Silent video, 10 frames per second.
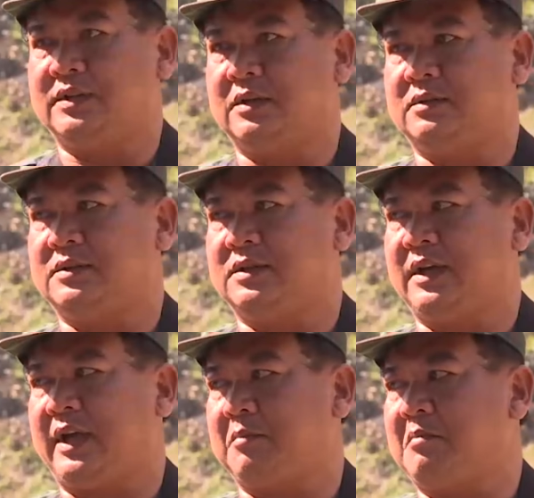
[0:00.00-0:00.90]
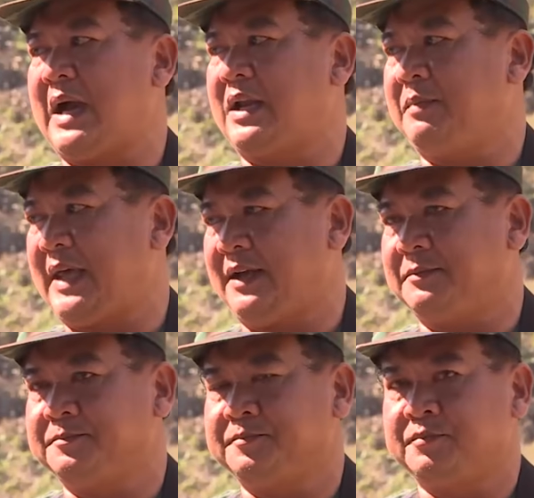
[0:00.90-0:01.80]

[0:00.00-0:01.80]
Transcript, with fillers: thì nó xuất, xuất hiện 3 điểm cháy.